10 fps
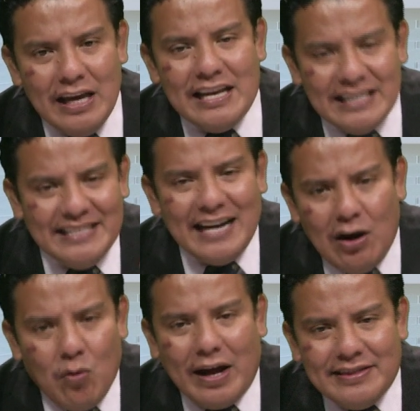ya
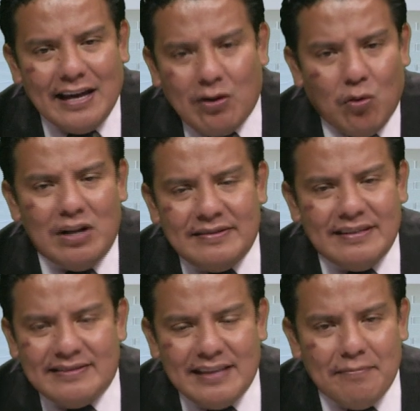lo atacó el
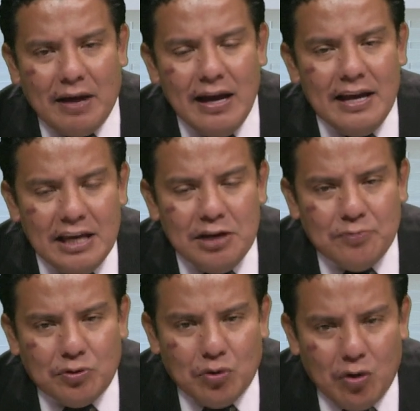sistema
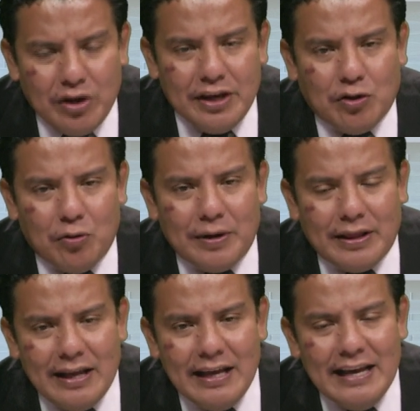inmunológico, ¿verdad?